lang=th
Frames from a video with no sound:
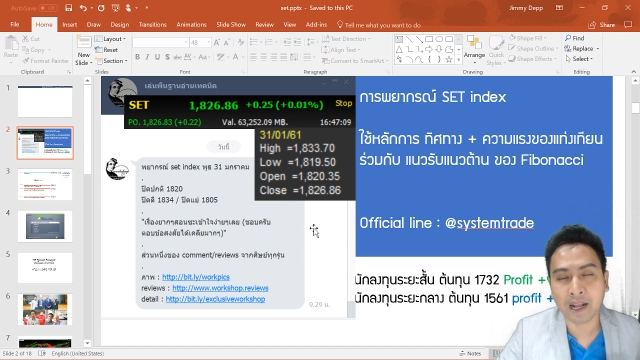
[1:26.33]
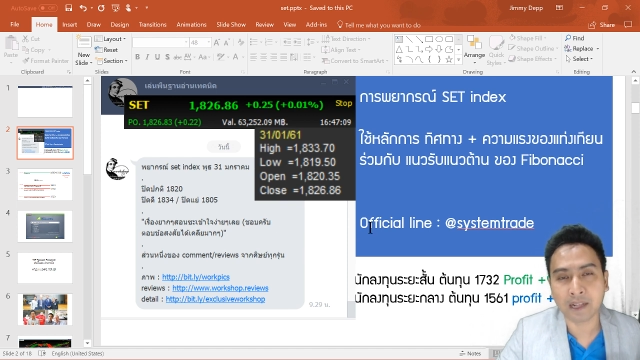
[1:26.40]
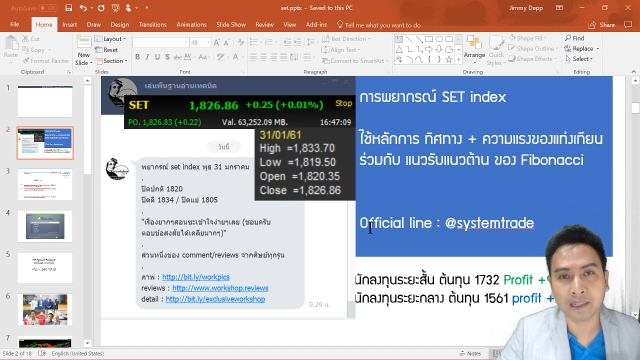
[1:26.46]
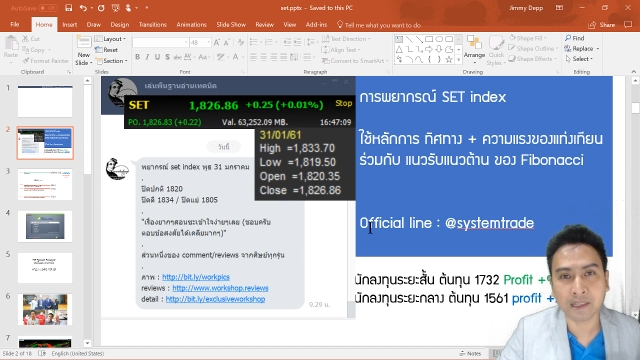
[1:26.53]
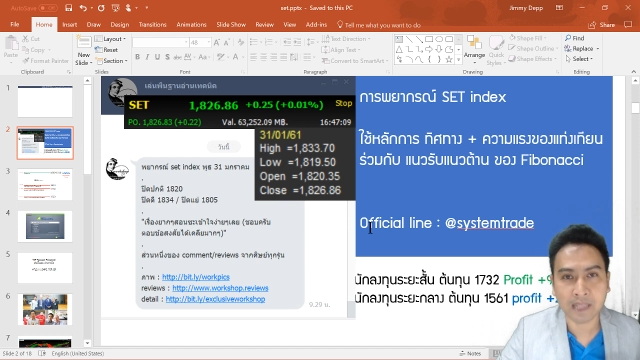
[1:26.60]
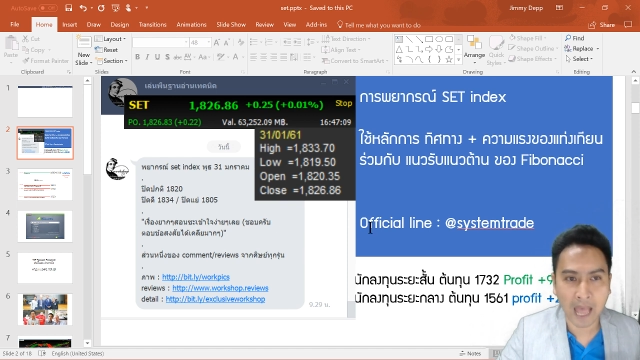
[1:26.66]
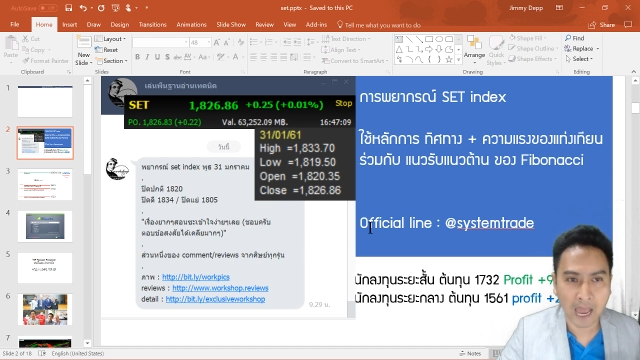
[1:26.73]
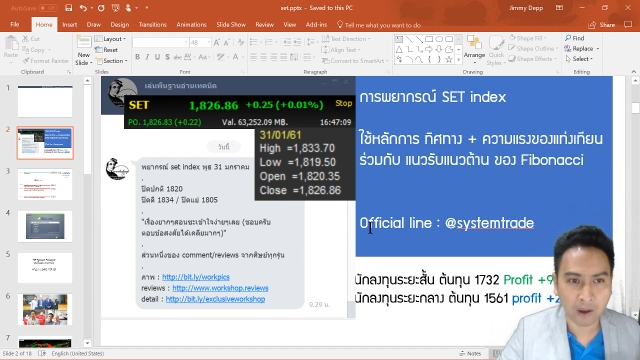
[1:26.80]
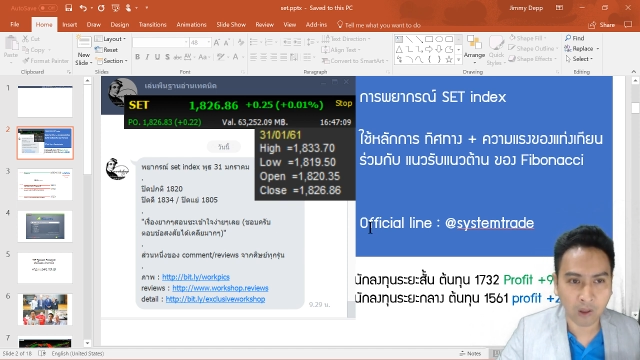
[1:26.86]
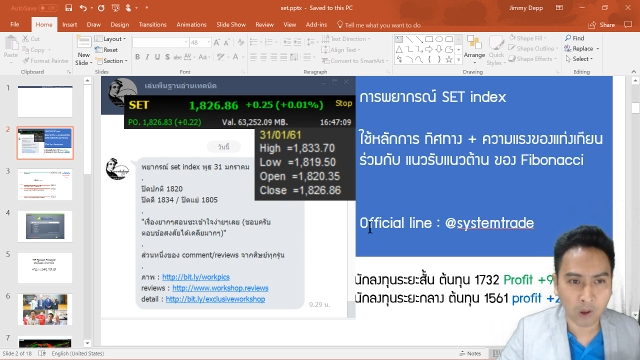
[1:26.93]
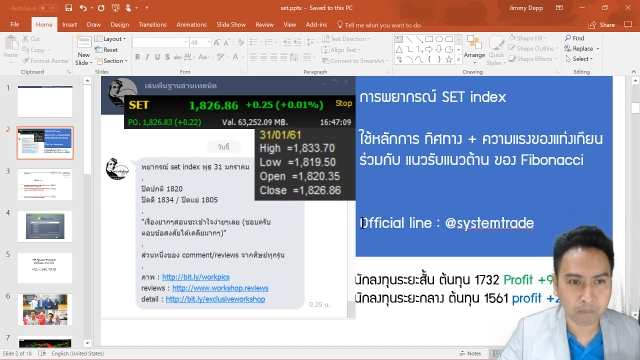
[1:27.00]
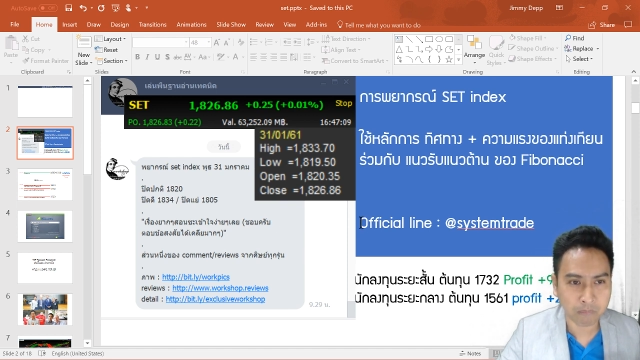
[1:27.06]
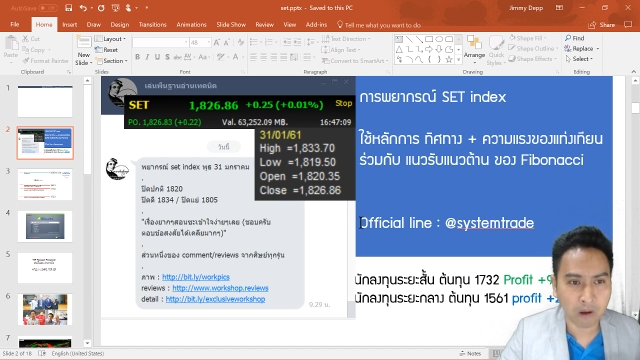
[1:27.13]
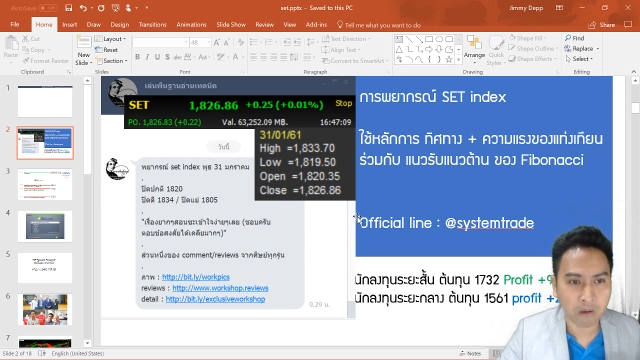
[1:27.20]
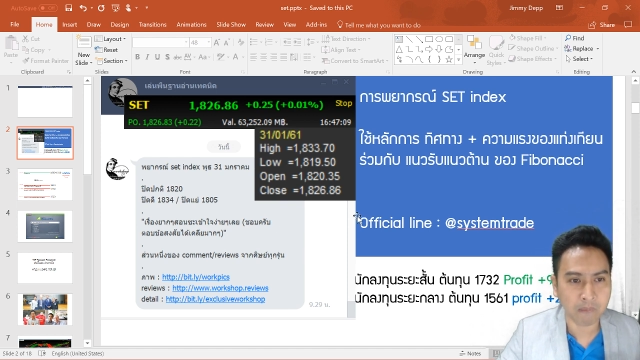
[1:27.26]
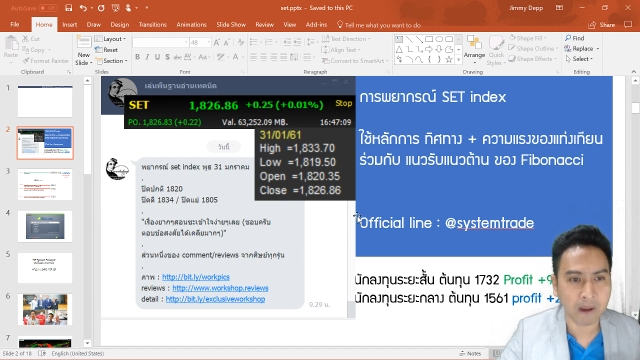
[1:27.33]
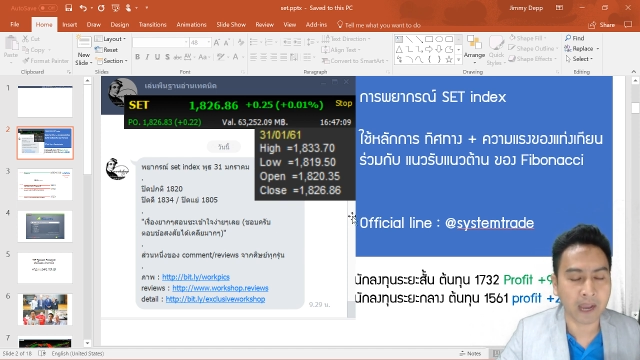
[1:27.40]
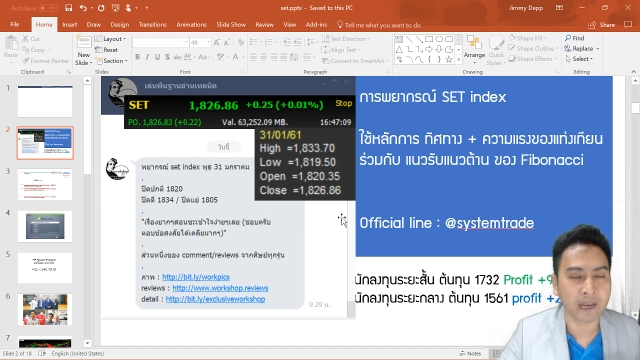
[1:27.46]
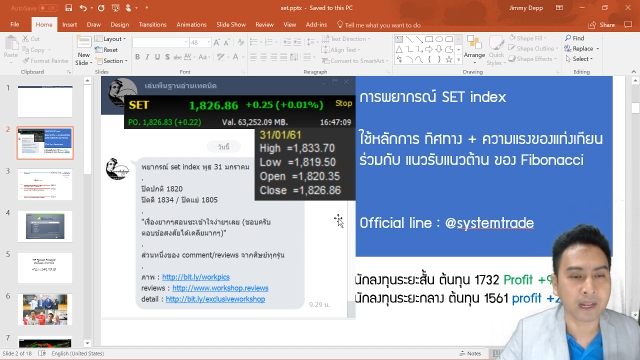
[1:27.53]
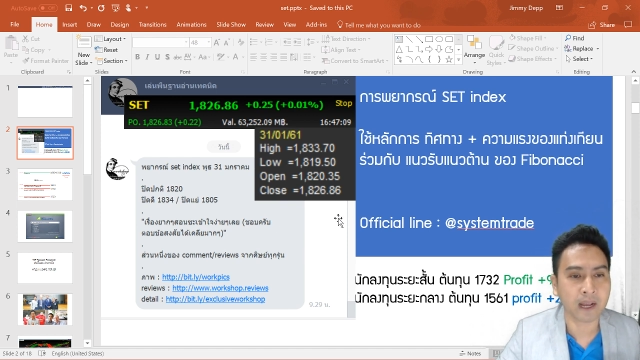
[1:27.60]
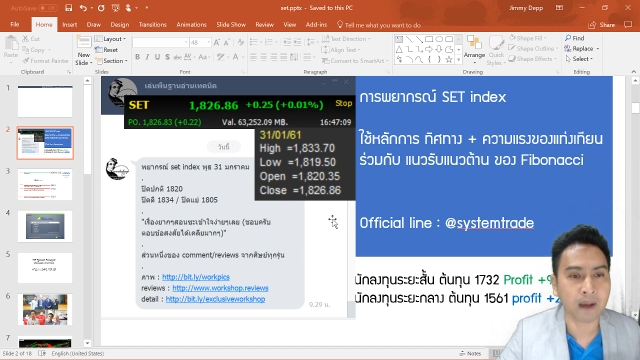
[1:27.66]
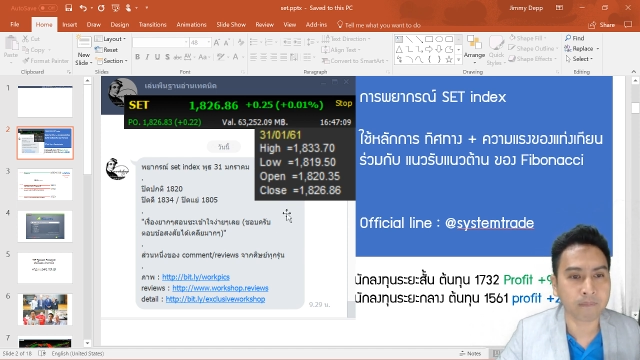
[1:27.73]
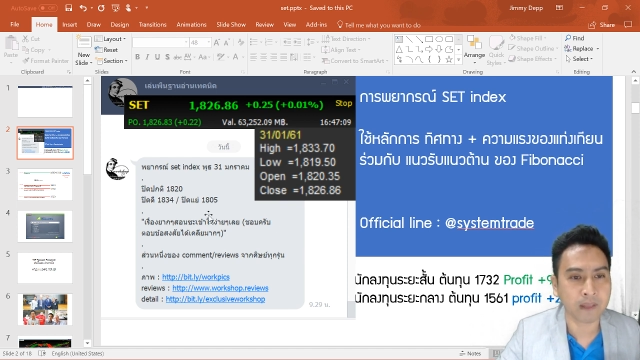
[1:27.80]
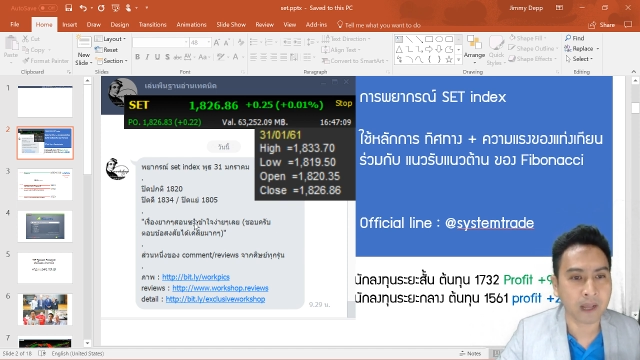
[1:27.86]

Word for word: ทั้งทิศทางแล้วก็เป้าหมายนะครับ